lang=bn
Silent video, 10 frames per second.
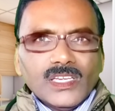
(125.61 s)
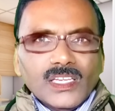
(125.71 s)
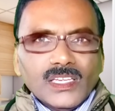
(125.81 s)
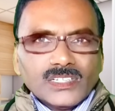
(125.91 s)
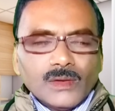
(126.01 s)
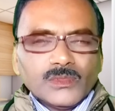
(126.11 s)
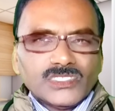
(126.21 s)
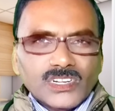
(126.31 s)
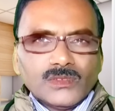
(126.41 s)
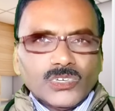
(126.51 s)
হ্যাঁ স্বামী
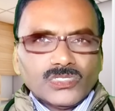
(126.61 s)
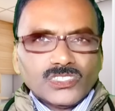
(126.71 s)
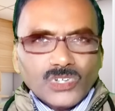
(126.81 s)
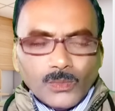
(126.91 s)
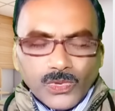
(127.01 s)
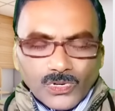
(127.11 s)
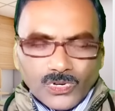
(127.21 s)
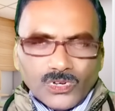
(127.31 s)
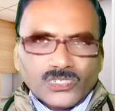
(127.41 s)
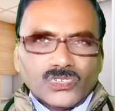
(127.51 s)
স্ত্রীর মধ্যে সম্পর্ক
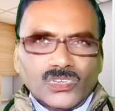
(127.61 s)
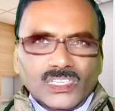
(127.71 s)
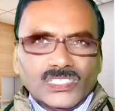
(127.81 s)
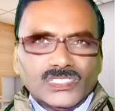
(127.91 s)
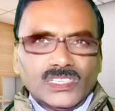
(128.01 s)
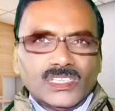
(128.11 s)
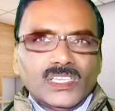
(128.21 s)
নষ্ট হয়ে গেছে